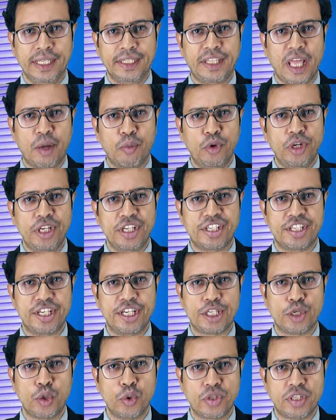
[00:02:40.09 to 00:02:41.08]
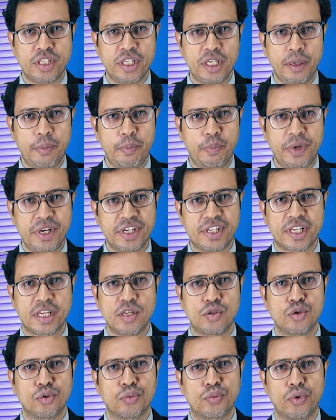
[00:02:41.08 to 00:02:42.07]
তেমনি শেষ হচ্ছে বেশ
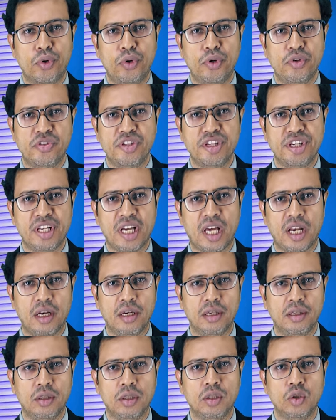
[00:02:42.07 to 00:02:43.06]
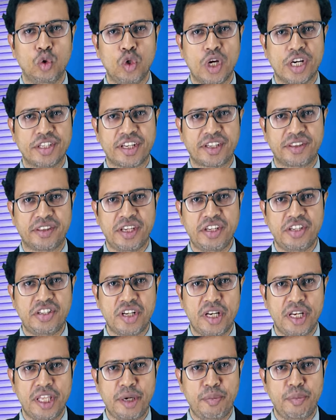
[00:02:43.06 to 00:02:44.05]
কিছু পুরনো সিরিয়াল দুই
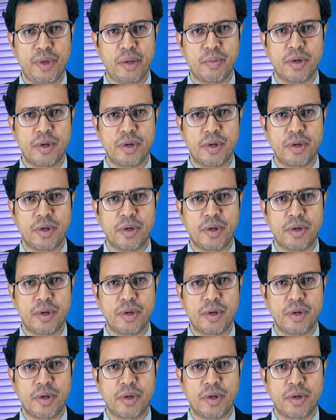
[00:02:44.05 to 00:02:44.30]
সালের মে